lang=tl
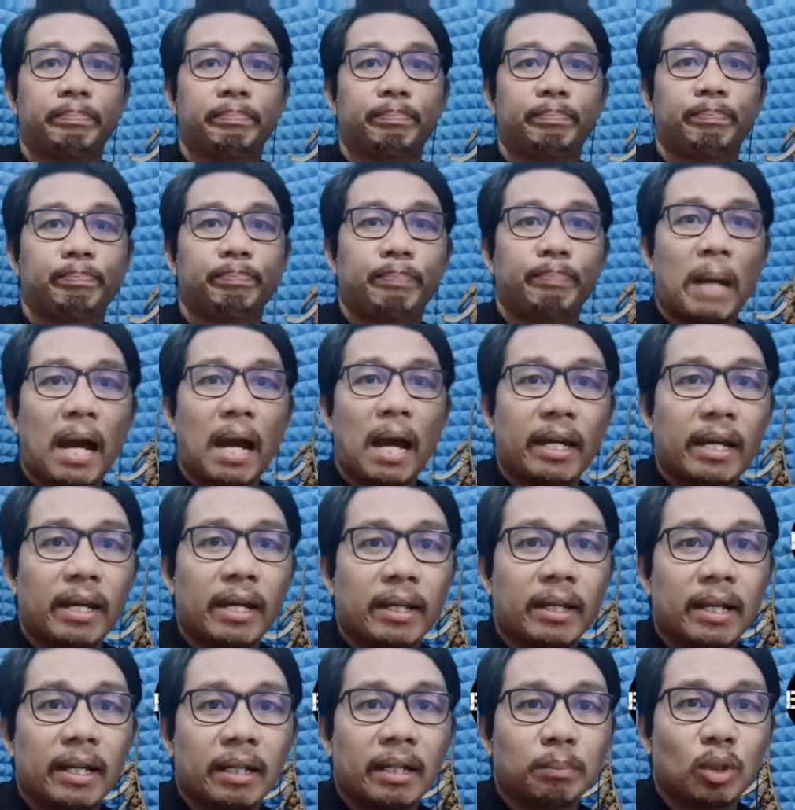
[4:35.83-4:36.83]

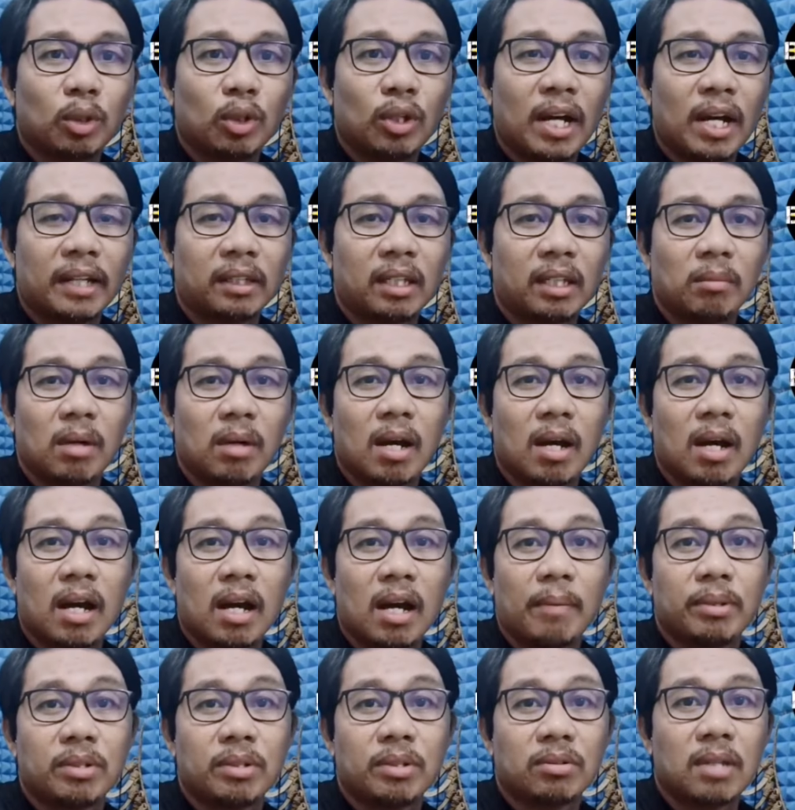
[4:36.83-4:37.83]
Pakinggan po natin mga
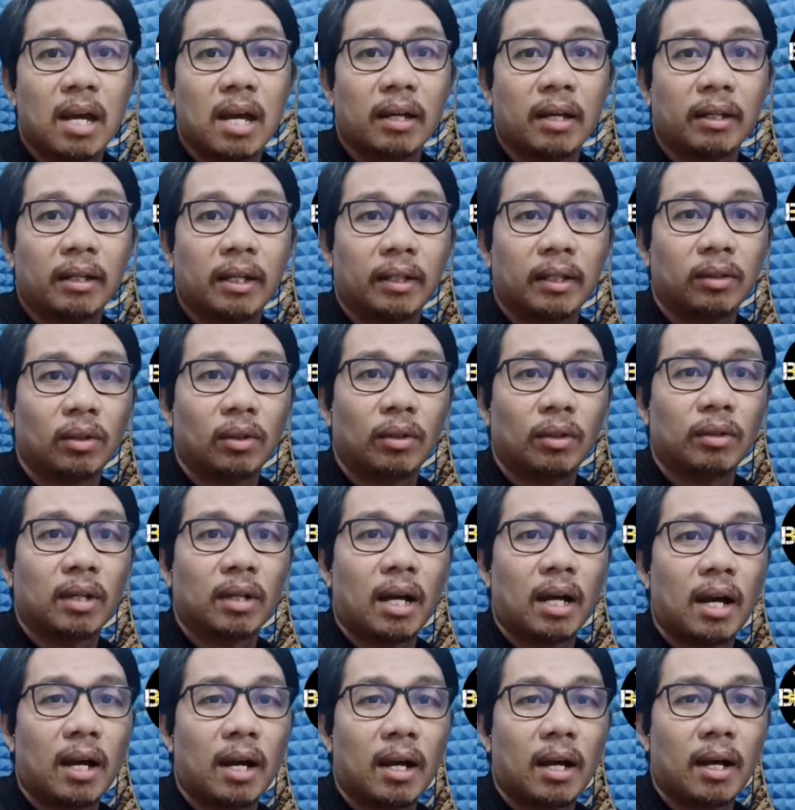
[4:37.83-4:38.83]
kabisdak itong
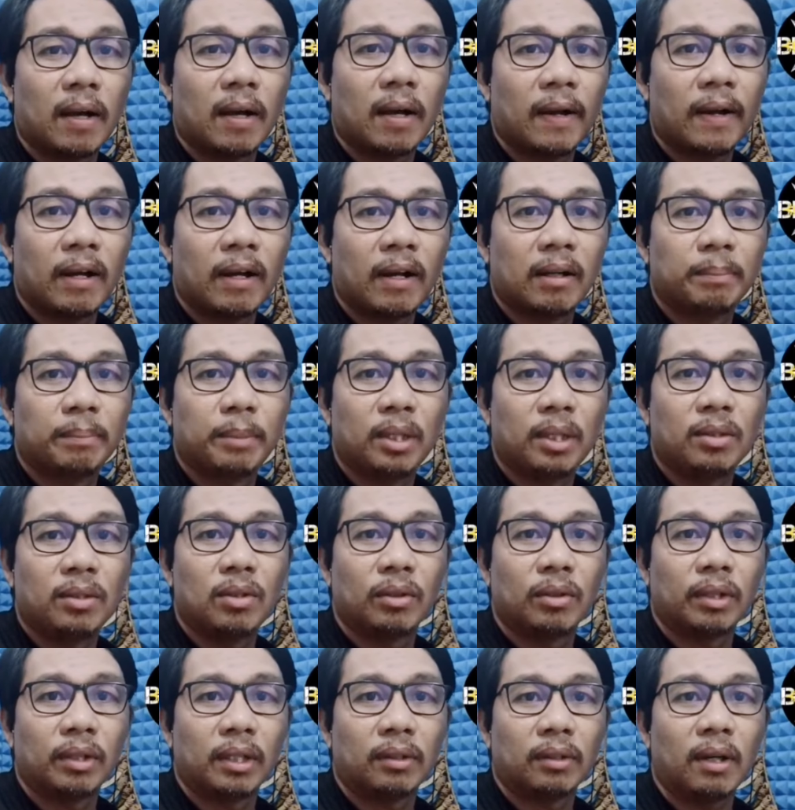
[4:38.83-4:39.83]
uh,
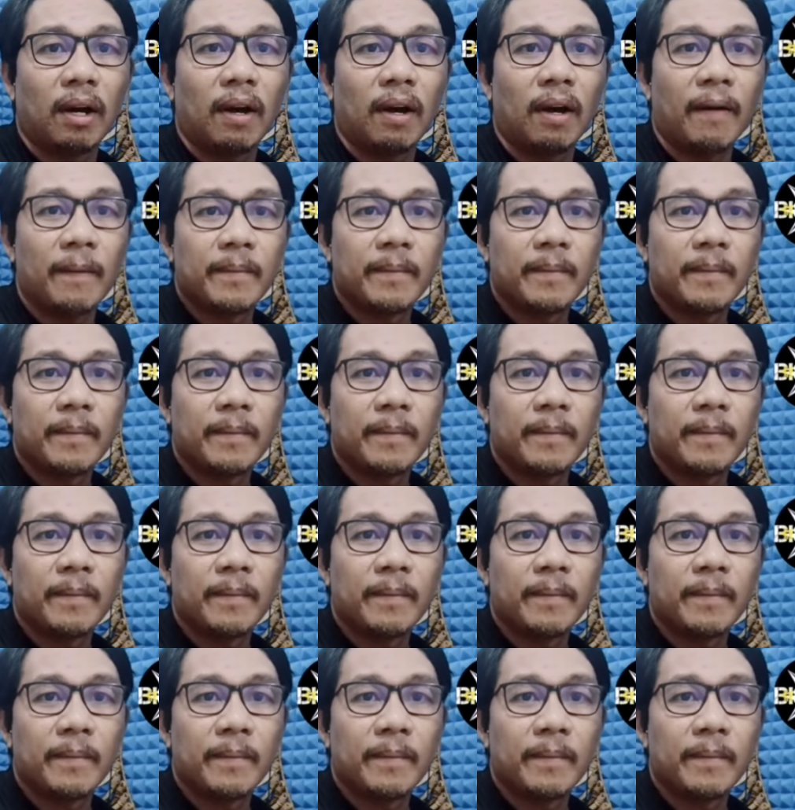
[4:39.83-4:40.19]
bidyong ito.